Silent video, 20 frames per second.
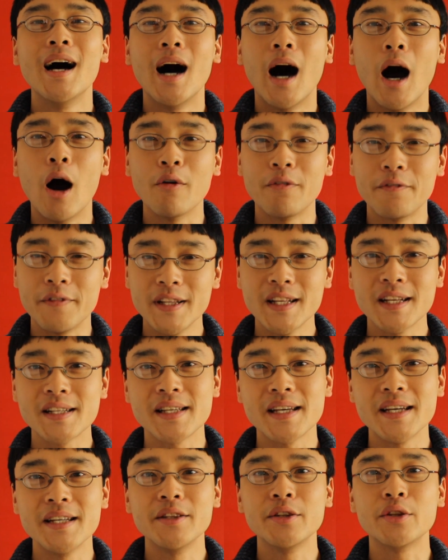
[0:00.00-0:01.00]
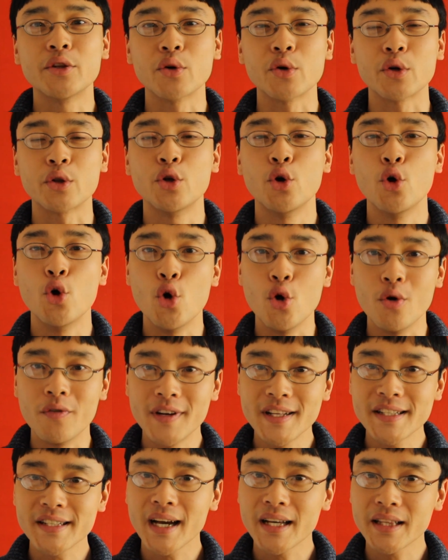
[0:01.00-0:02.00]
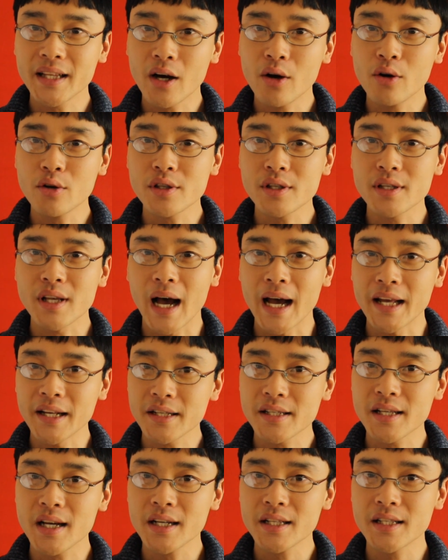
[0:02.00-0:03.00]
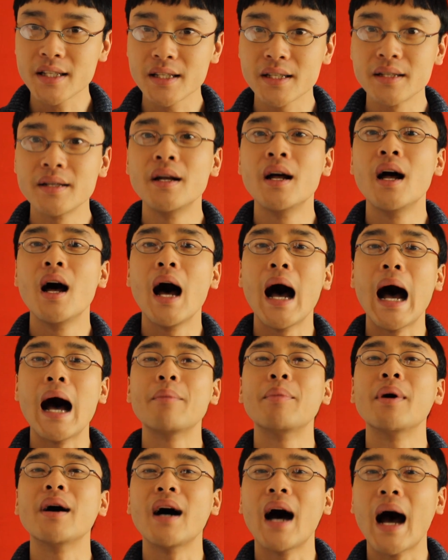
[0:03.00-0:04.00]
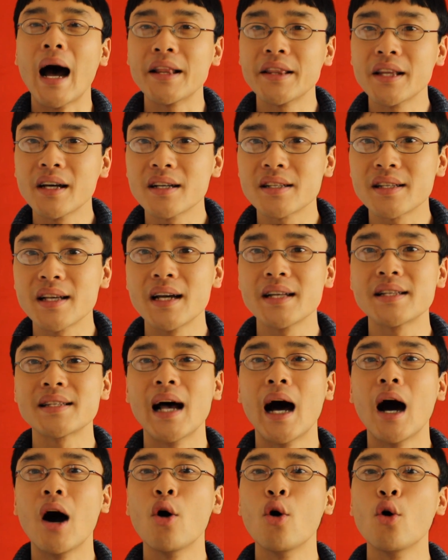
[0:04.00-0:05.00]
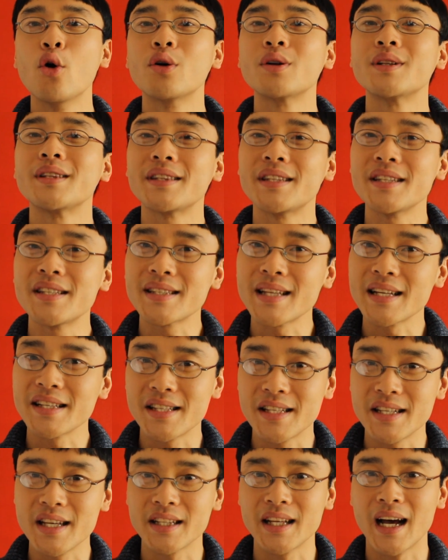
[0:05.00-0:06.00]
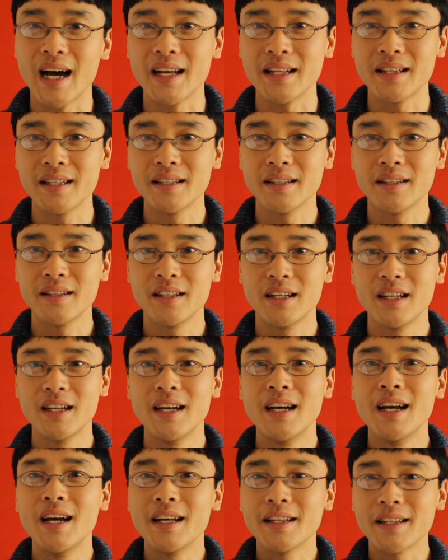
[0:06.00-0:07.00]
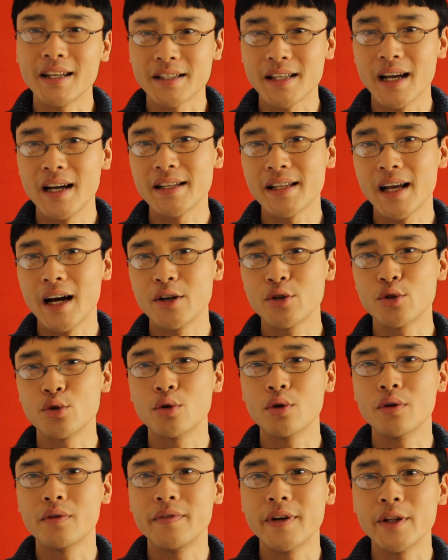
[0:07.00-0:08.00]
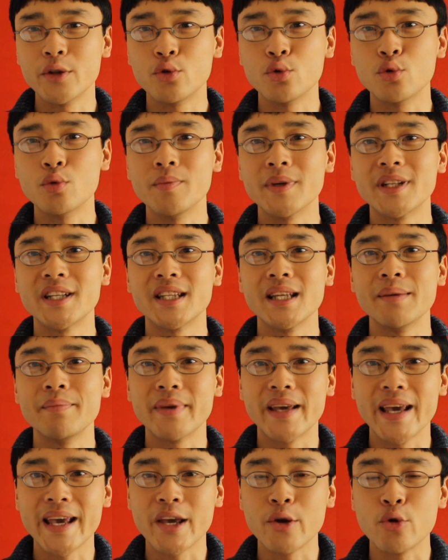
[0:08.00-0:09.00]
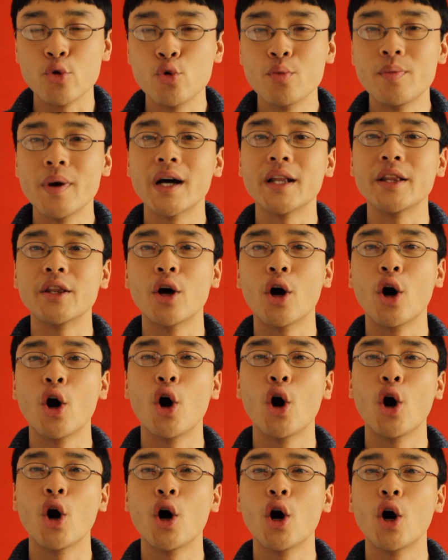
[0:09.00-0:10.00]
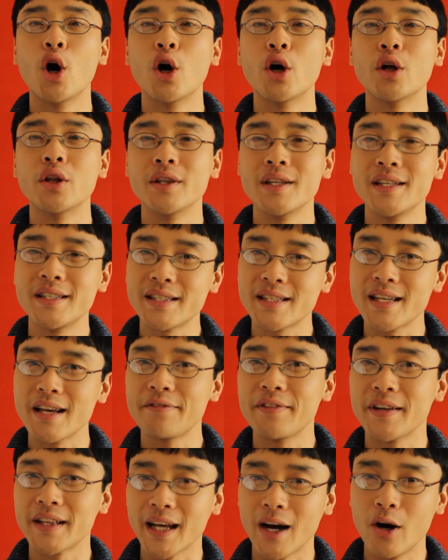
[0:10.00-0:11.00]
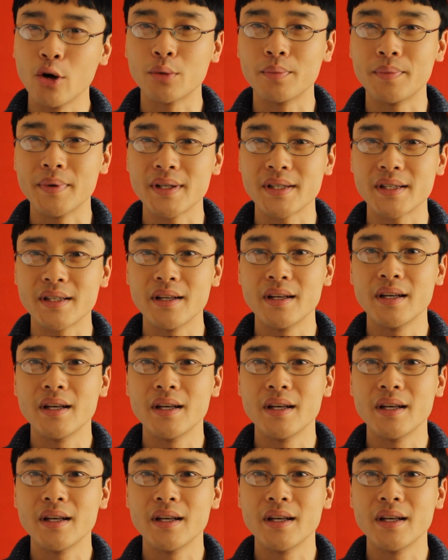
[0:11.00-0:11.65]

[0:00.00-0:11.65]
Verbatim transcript: Auf Wiedersehen drückt Höflichkeit aus einerseits, aber andererseits auch Distanziertheit. Das heißt also, wenn du mit dem Gegenüber noch nicht sehr vertraut bist,